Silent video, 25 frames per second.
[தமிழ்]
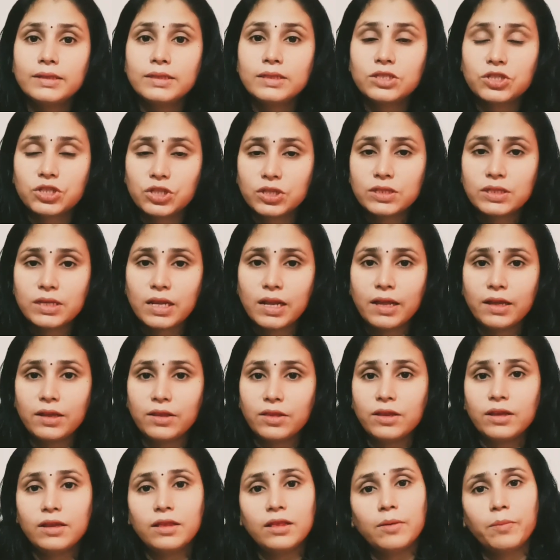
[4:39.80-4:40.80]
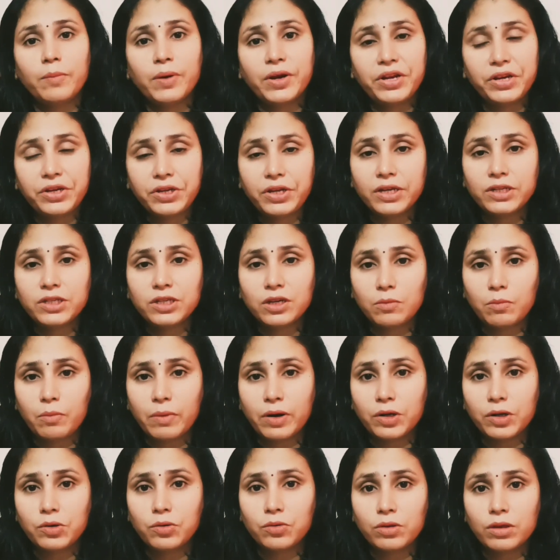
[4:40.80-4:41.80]
ஸ்ட்ரெஸ்ல இருந்து இந்த மெடிடேஷன்
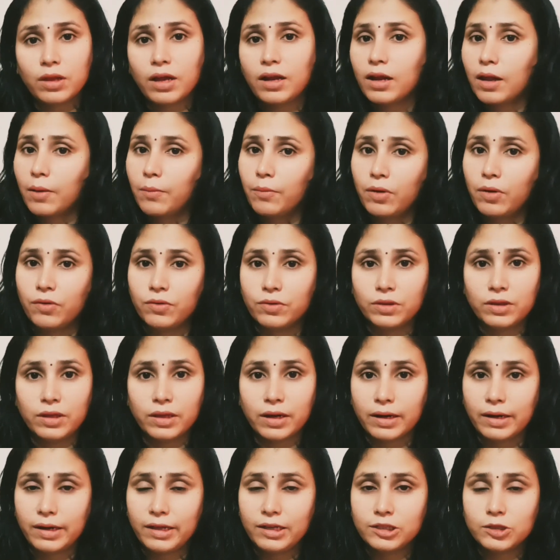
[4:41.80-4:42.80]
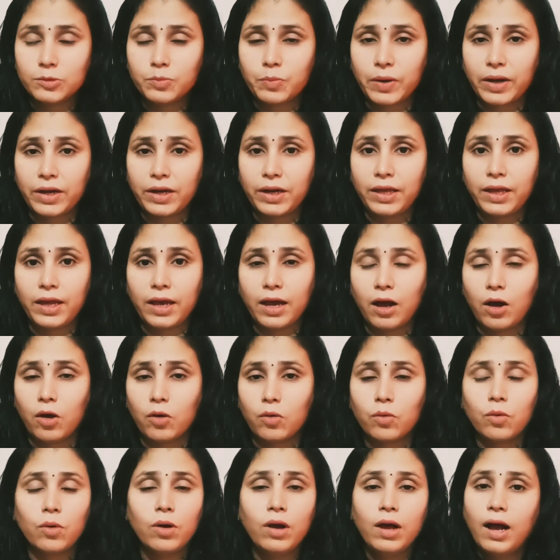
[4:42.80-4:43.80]
மட்டும்தான் நம்மளை வந்து ரிலீஸ் பண்ணியே
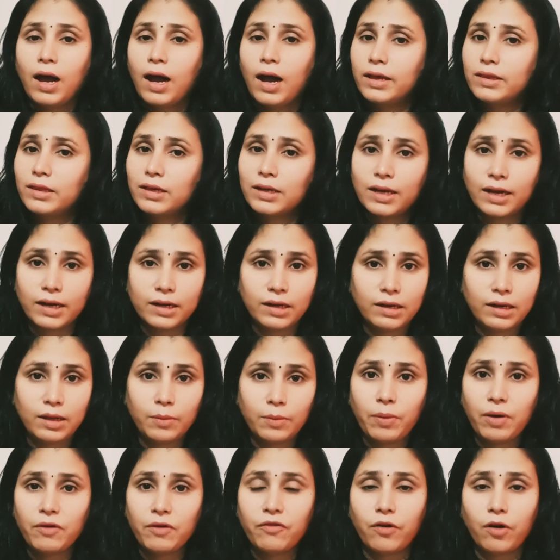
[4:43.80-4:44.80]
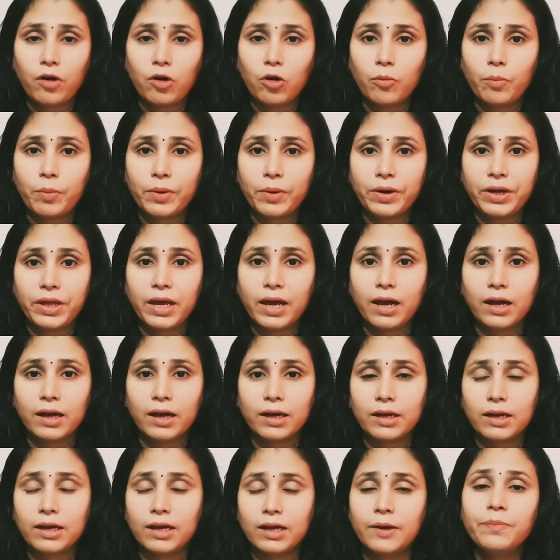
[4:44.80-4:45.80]
ஆகும் அதை கண்டிப்பாக ஃபாலோ பண்ணியே
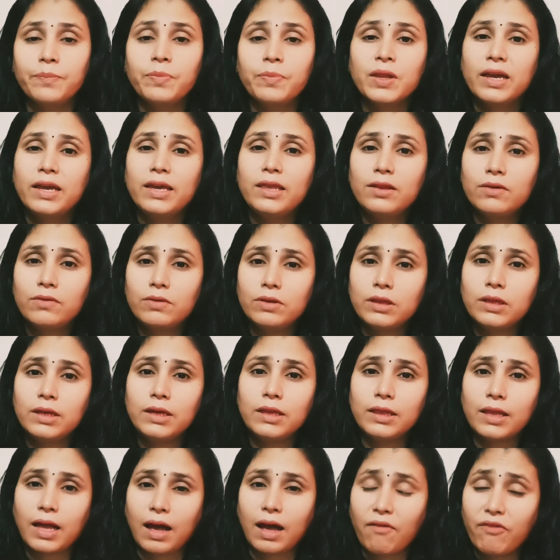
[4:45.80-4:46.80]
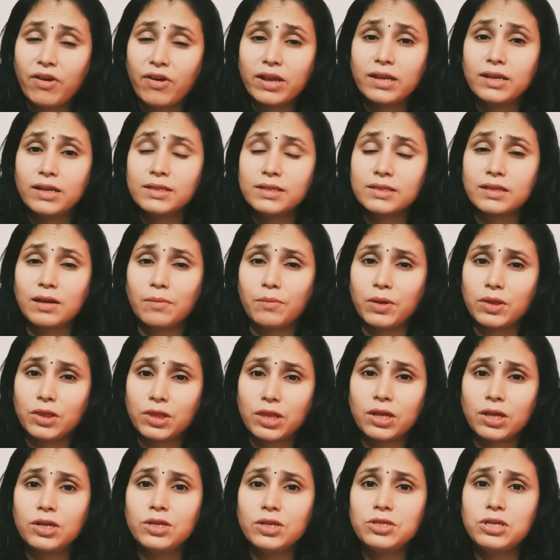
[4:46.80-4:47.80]
ஆகுங்க இதை வந்து இந்த அவேர்னஸ் நம்ம
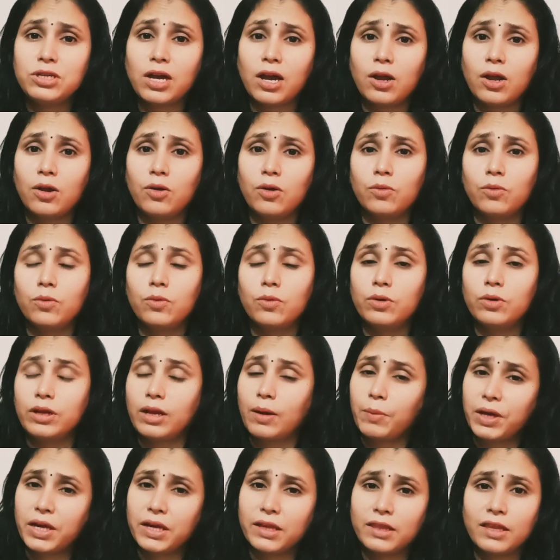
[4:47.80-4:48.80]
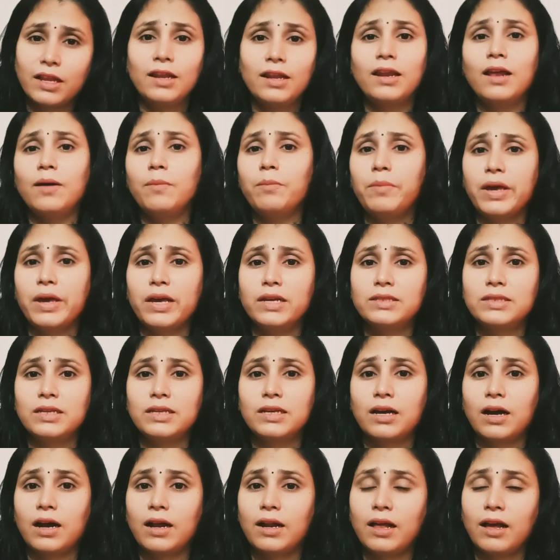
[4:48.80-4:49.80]
தெரிஞ்சாலும் நமக்கு இதெல்லாம்
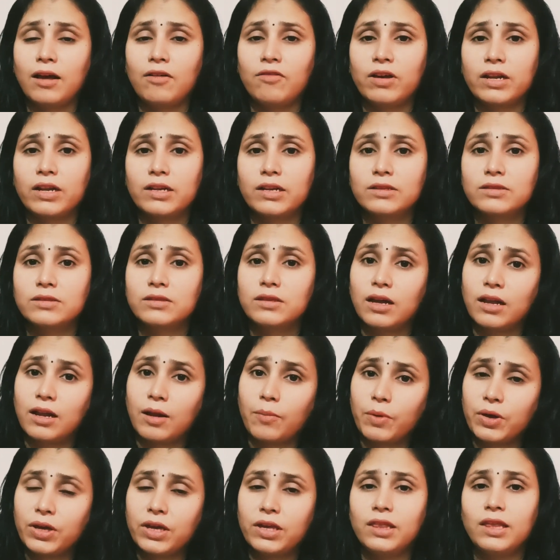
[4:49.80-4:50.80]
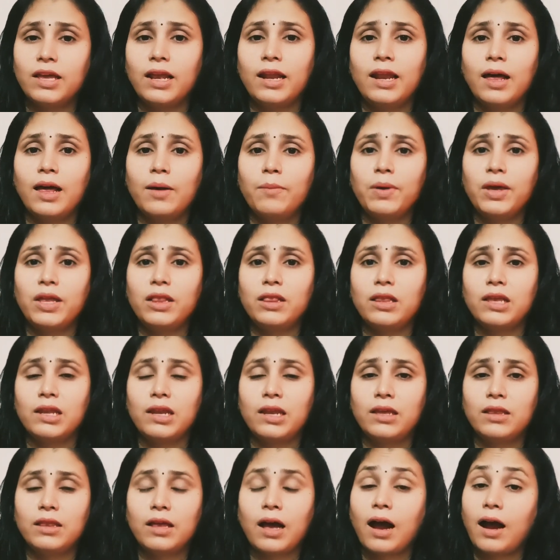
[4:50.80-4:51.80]
பேசிக்கான அவேர்னஸ் தான் நமக்கு இது எல்லாமே
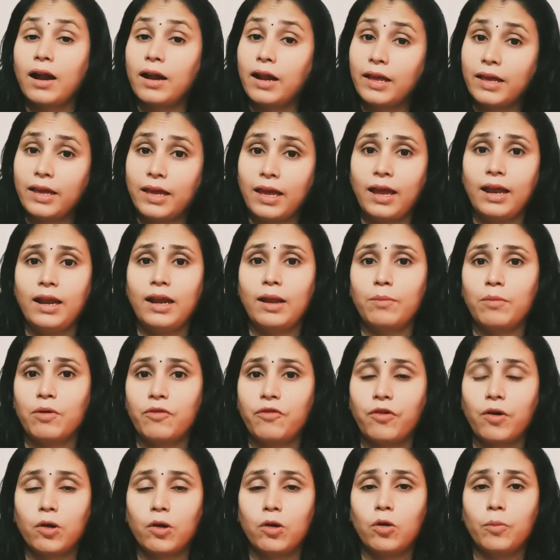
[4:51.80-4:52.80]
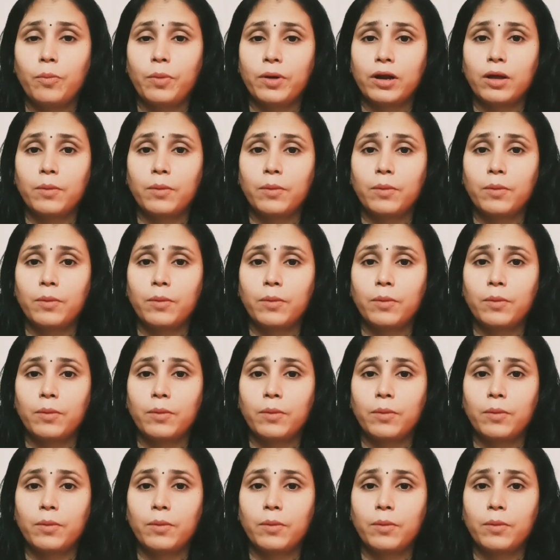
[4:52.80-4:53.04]
தெரியுது ஆனால் ஏன் நம்ம ஃபாலோ பண்ண